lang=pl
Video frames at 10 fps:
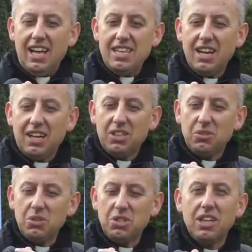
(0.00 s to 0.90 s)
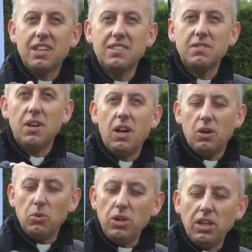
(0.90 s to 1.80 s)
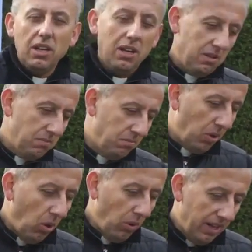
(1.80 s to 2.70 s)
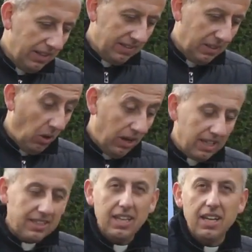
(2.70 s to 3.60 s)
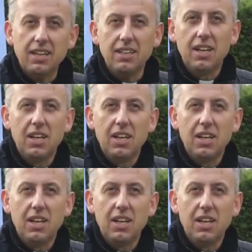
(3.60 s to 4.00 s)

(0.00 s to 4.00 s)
jak, który się nazywa Will Browers, Holender.